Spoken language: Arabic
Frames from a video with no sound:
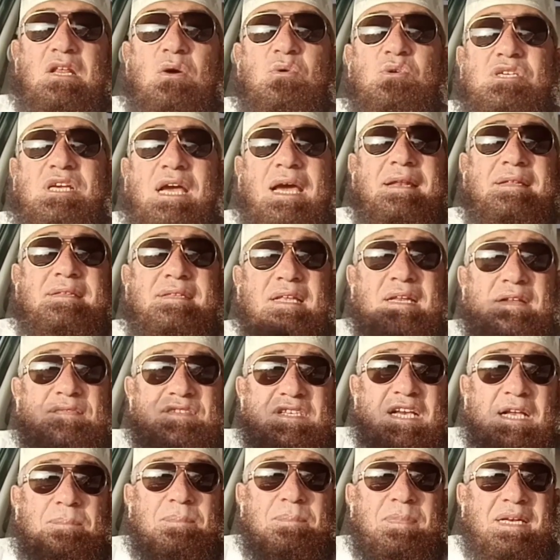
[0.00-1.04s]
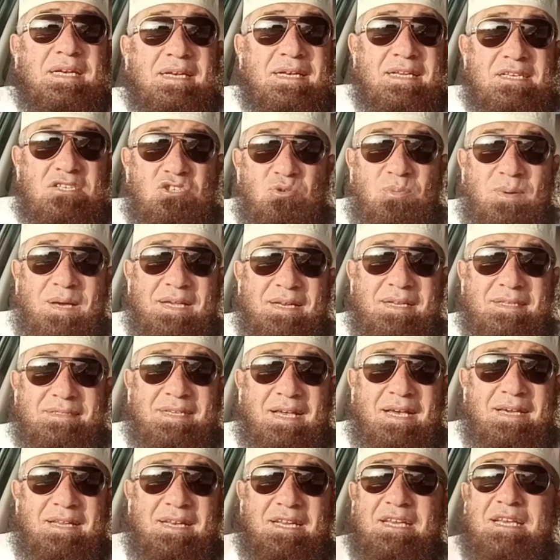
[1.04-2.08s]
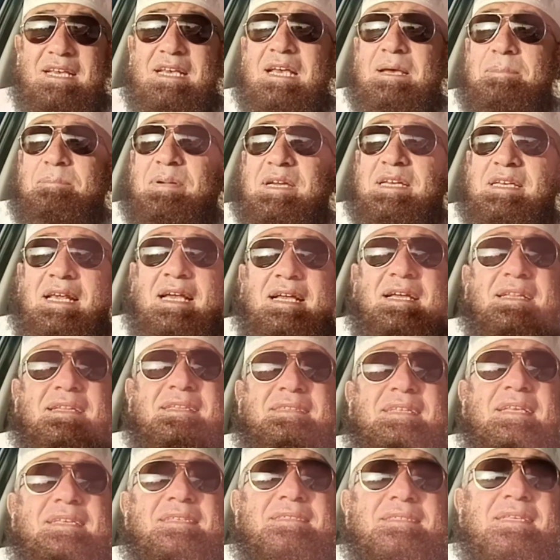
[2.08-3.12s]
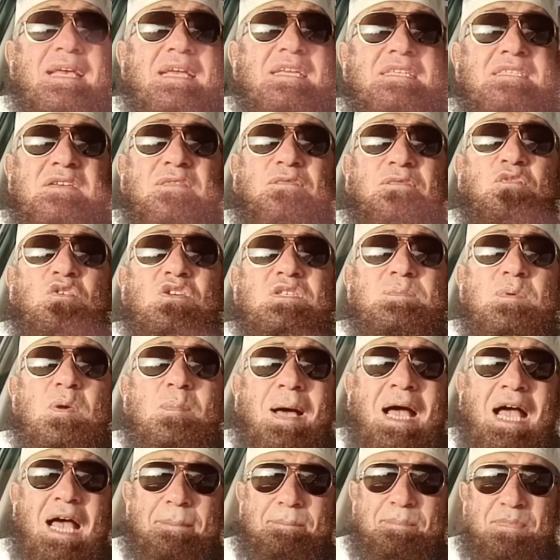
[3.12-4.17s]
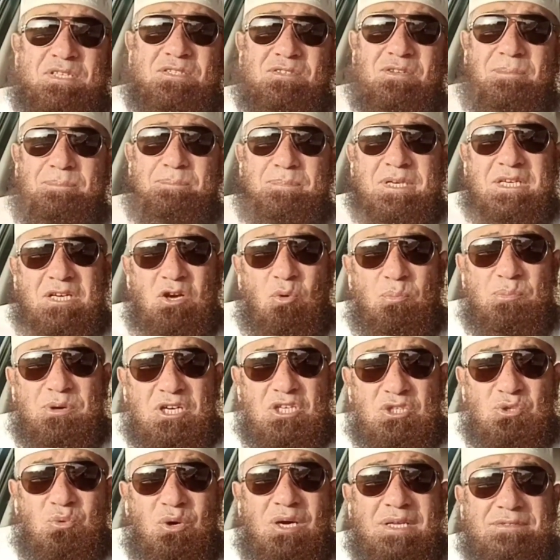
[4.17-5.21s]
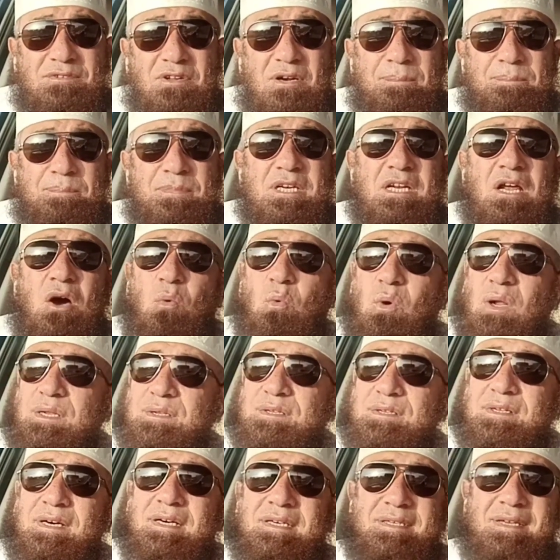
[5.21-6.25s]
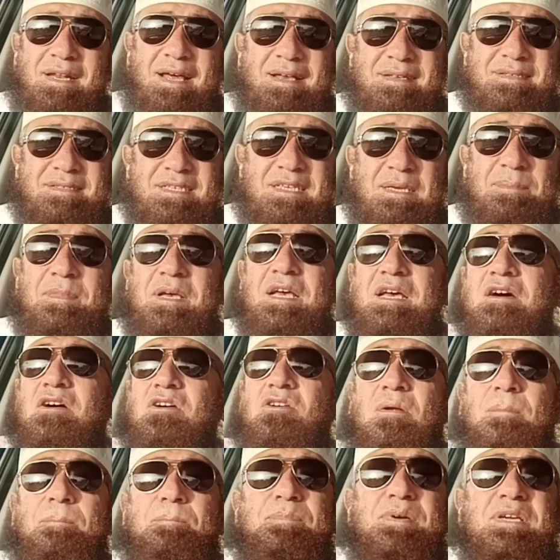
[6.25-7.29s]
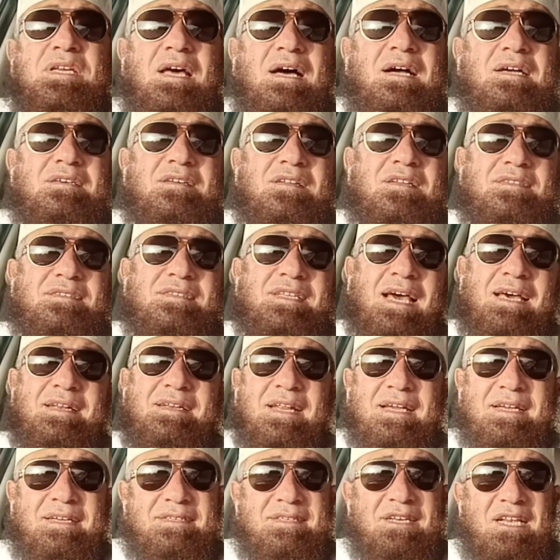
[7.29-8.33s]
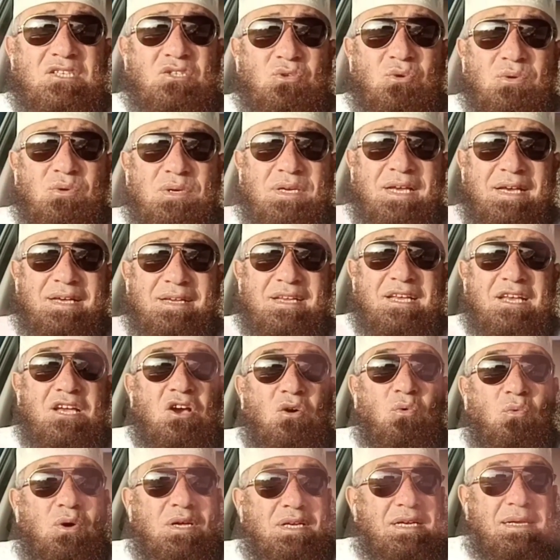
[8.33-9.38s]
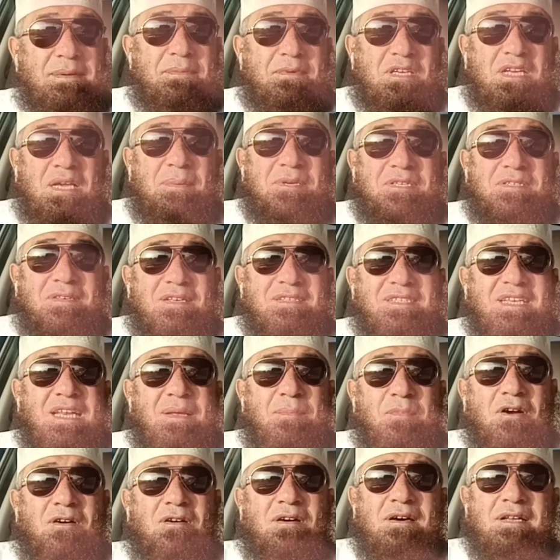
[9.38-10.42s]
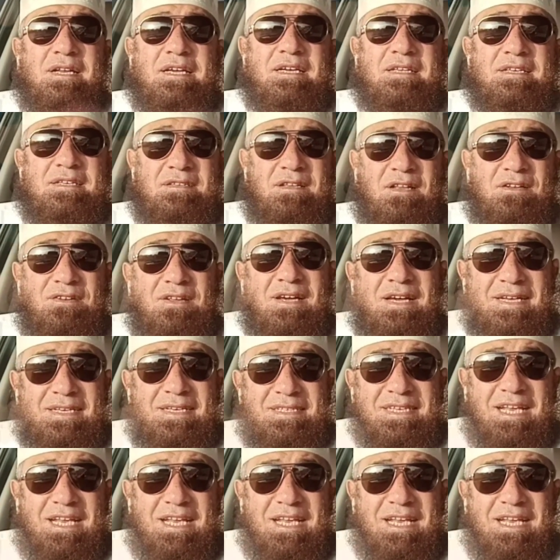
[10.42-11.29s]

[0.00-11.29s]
لو شغلت نفسك بالله سبحانه وتعالى بانك انت ازاي تفوز بمحبه ربنا وبرضوان ربنا والله العظيم ربنا هيرد عنك الناس كلها والنبي صلى الله عليه وسلم قال ان الله